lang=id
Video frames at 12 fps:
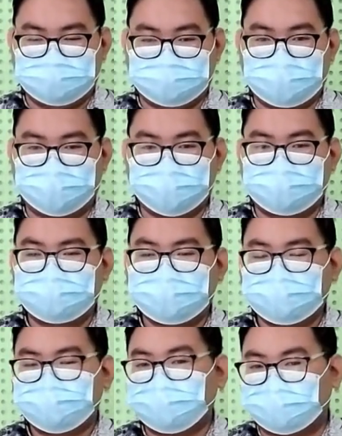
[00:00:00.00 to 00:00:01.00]
lagu yang
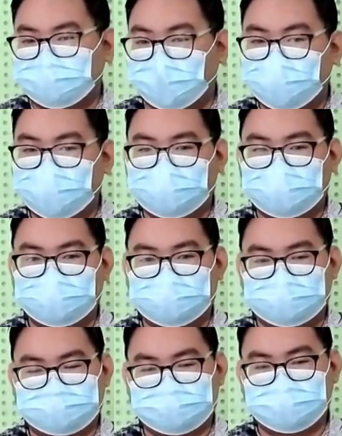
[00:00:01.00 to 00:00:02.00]
begitu indah,
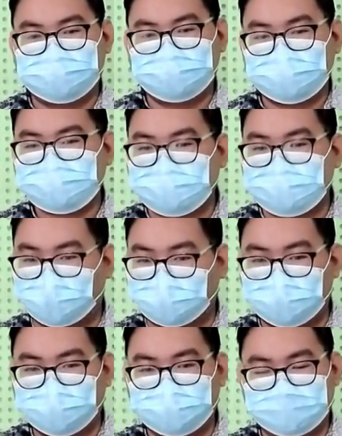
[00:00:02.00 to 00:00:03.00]
nyanyian
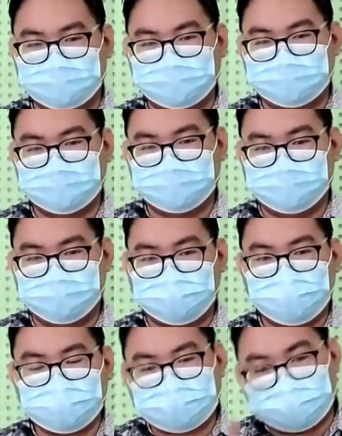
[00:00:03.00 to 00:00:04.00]
ziarah,
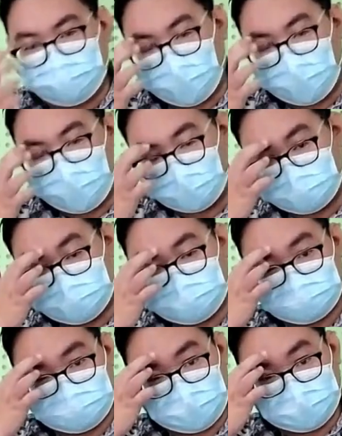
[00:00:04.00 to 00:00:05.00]
mengingat kembali
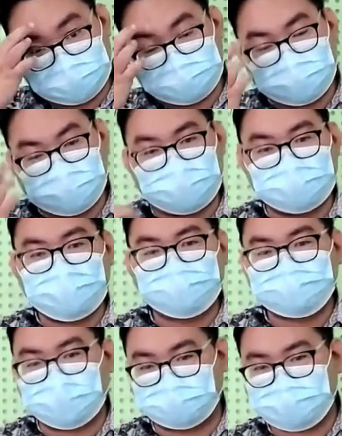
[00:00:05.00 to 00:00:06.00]
ketika ia berada jauh,
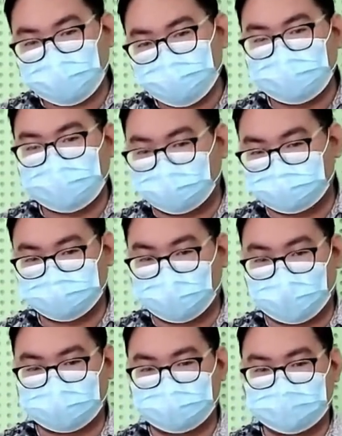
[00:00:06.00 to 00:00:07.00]
jauh di dalam
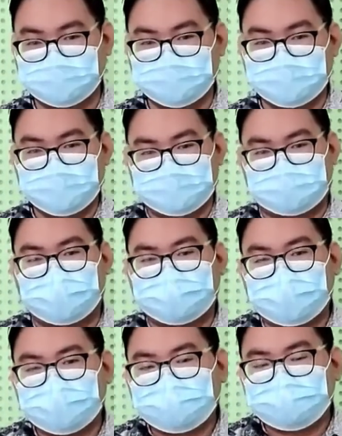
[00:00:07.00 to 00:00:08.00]
Tuhan, ketika
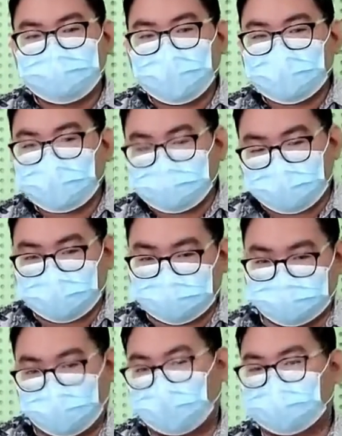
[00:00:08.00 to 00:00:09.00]
ia ingin berbalik kepada
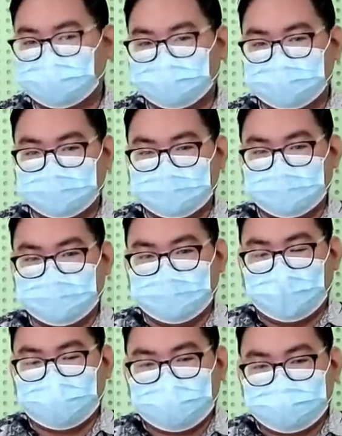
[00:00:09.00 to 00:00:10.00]
Tuhan.
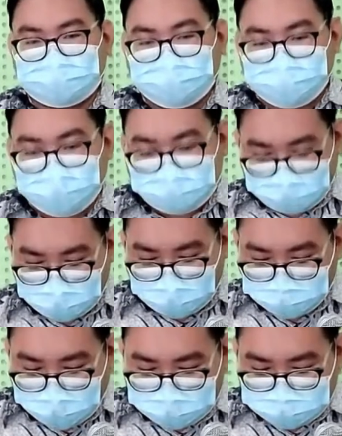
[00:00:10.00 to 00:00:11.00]
Hal yang pertama yang ia
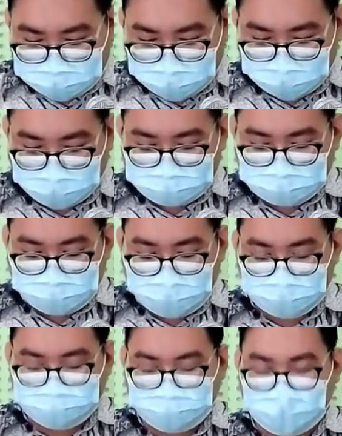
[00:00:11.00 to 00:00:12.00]
lakukan ialah
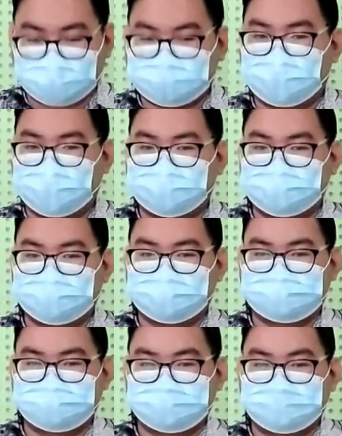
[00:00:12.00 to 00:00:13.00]
dia mengatakan,
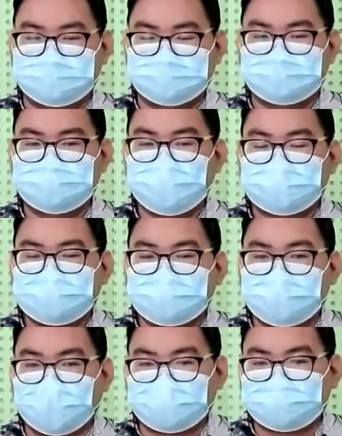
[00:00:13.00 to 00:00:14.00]
tidak
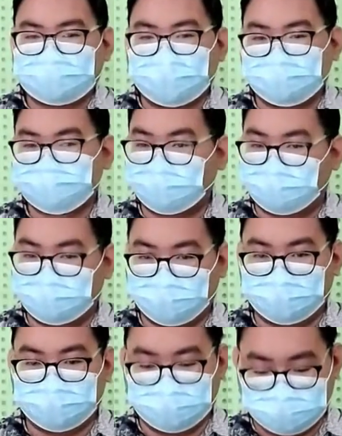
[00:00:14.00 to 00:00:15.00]
tinggi hati dan sombong.